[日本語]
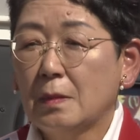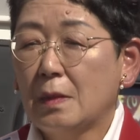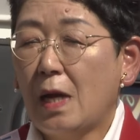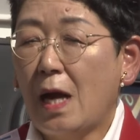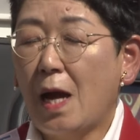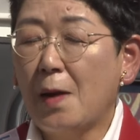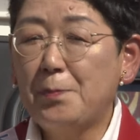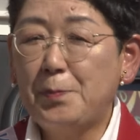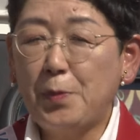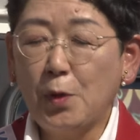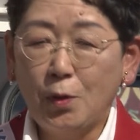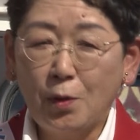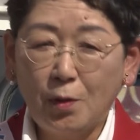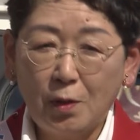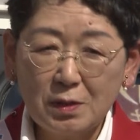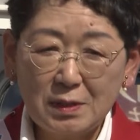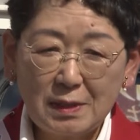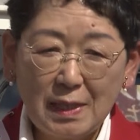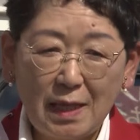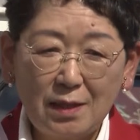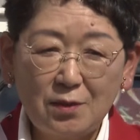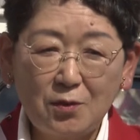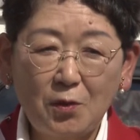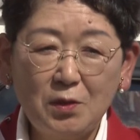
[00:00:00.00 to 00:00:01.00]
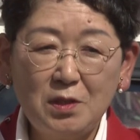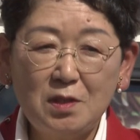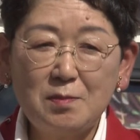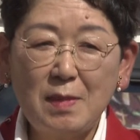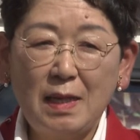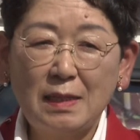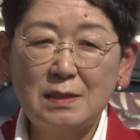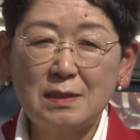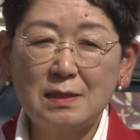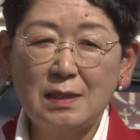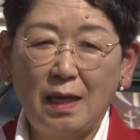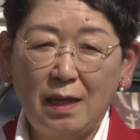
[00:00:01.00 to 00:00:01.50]
安保法制と言い
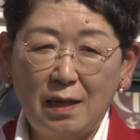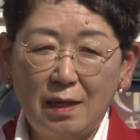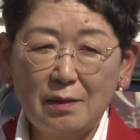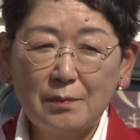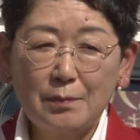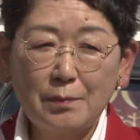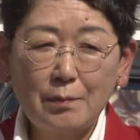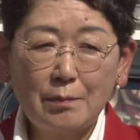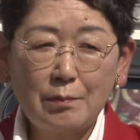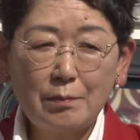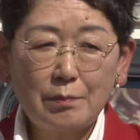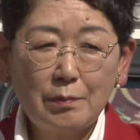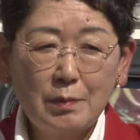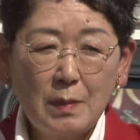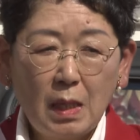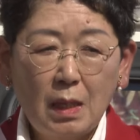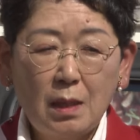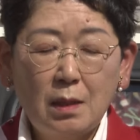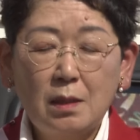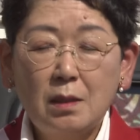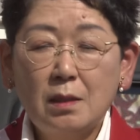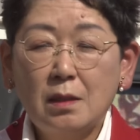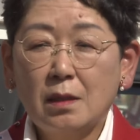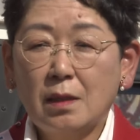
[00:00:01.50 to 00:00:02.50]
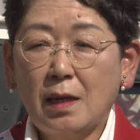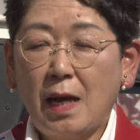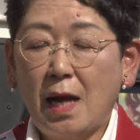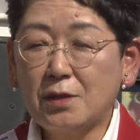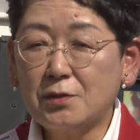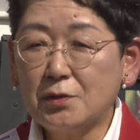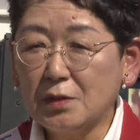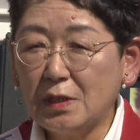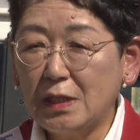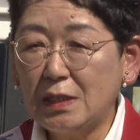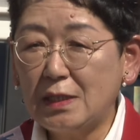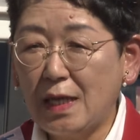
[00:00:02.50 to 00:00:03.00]
ますが、
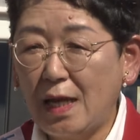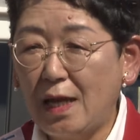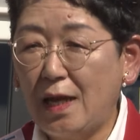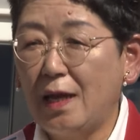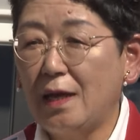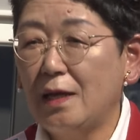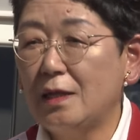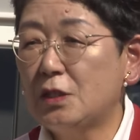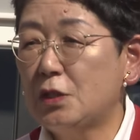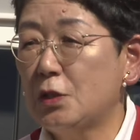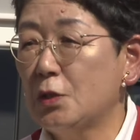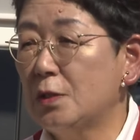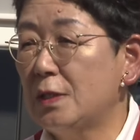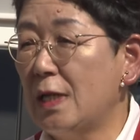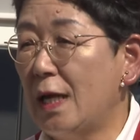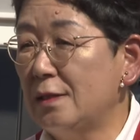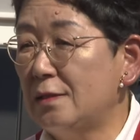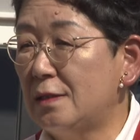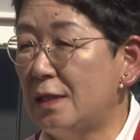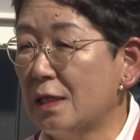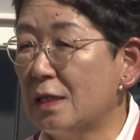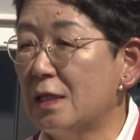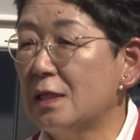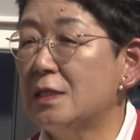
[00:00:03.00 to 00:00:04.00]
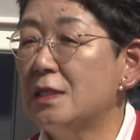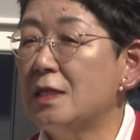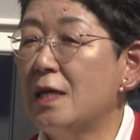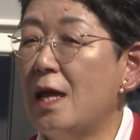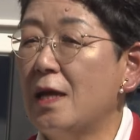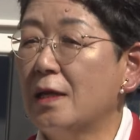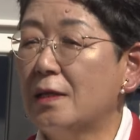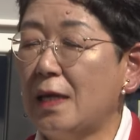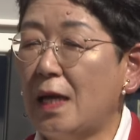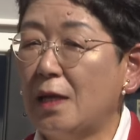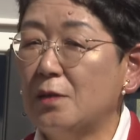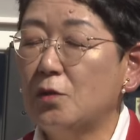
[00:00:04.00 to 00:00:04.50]
閣議で集団的自
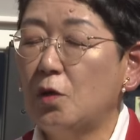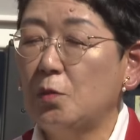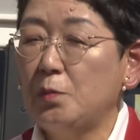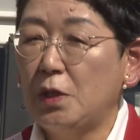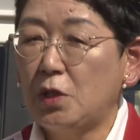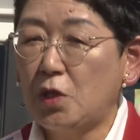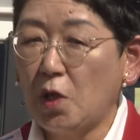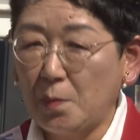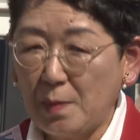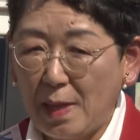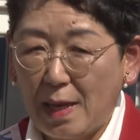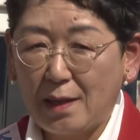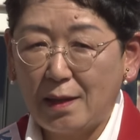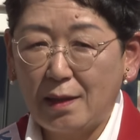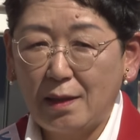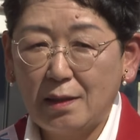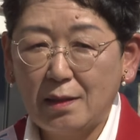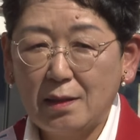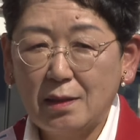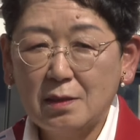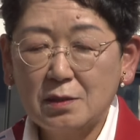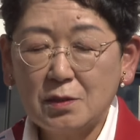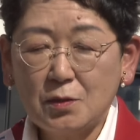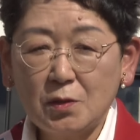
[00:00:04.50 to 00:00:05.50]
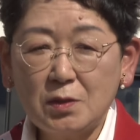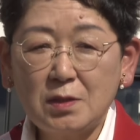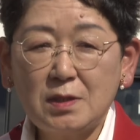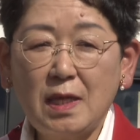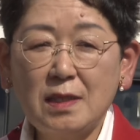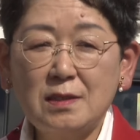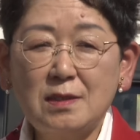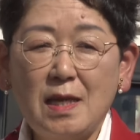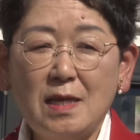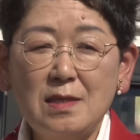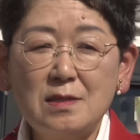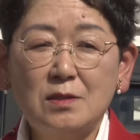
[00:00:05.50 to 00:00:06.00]
衛権を認め、そして
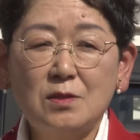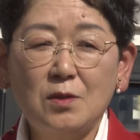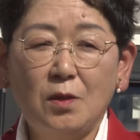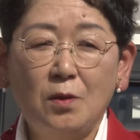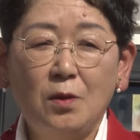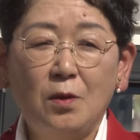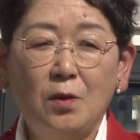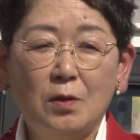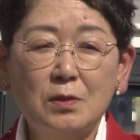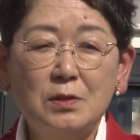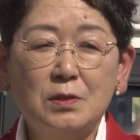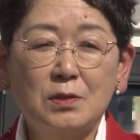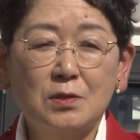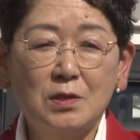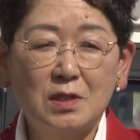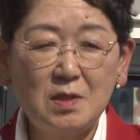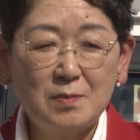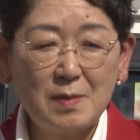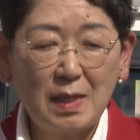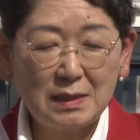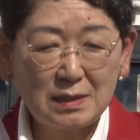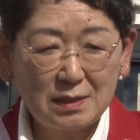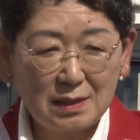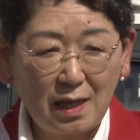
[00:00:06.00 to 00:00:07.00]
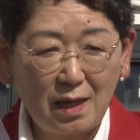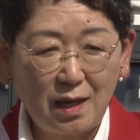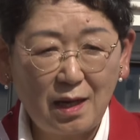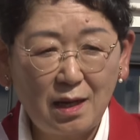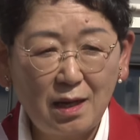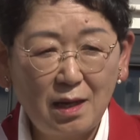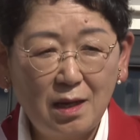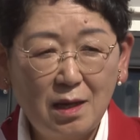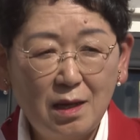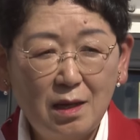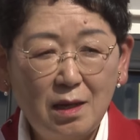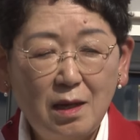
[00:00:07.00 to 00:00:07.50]
戦争法を作りました。
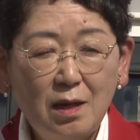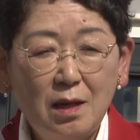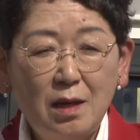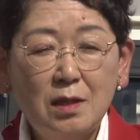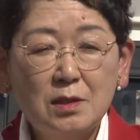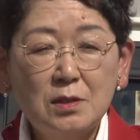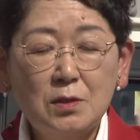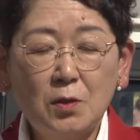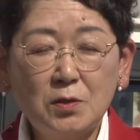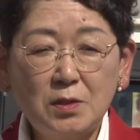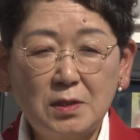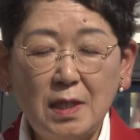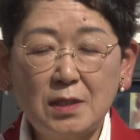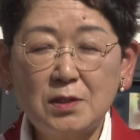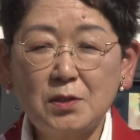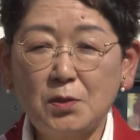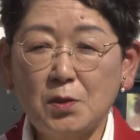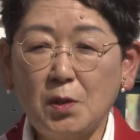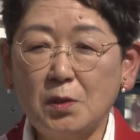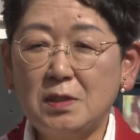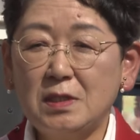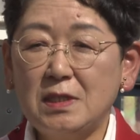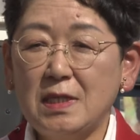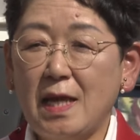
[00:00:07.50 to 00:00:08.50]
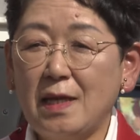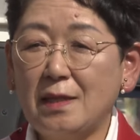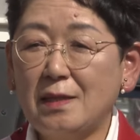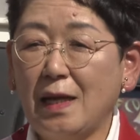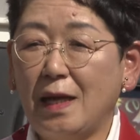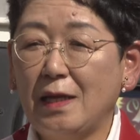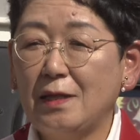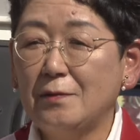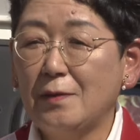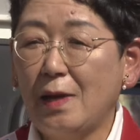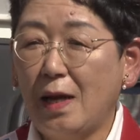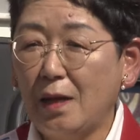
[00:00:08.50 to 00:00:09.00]
そしてその自衛
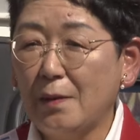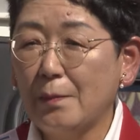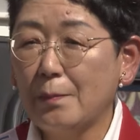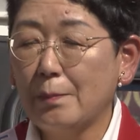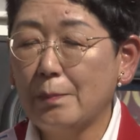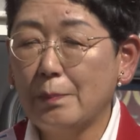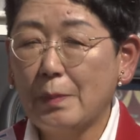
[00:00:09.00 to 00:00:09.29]
隊は